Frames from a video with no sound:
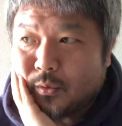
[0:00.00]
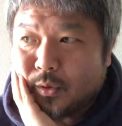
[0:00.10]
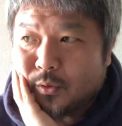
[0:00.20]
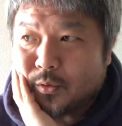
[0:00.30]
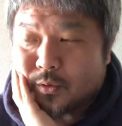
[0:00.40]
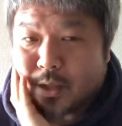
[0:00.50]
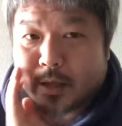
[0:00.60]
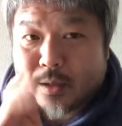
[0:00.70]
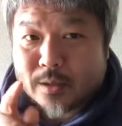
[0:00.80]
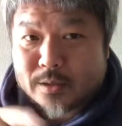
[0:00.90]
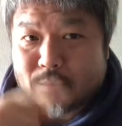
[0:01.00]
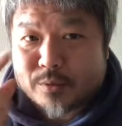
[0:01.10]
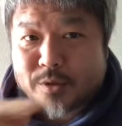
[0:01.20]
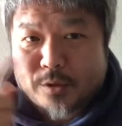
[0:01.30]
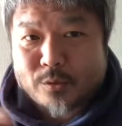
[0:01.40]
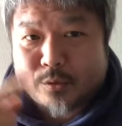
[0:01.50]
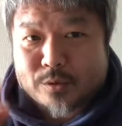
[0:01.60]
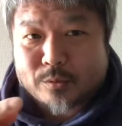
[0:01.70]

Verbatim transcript: えっとですね全部起業